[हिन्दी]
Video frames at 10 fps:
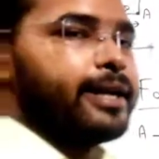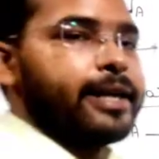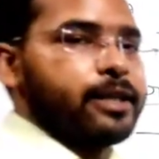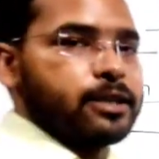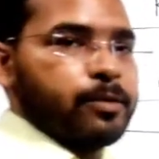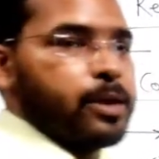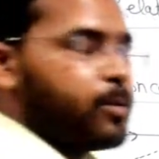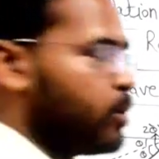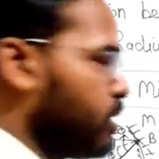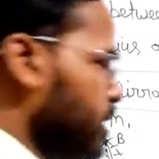एन के
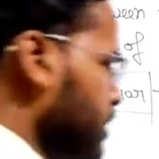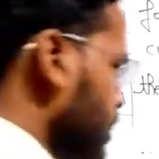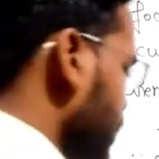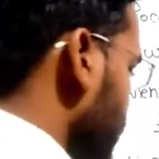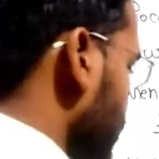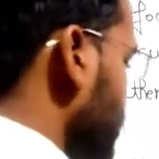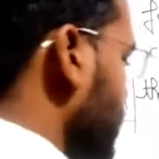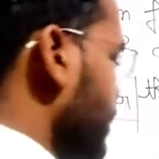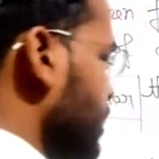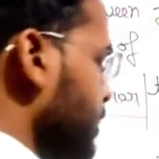समीप होगा तो
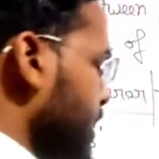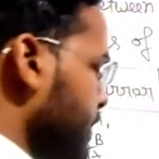इसका मतलब